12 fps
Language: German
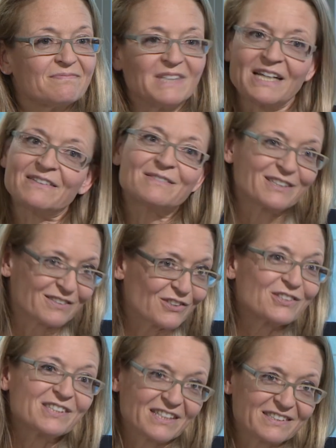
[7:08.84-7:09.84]
Nein, das Nein.
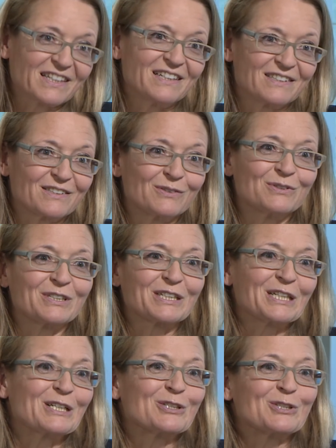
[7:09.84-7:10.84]
ist sehr selten. Ja. Und ich denke,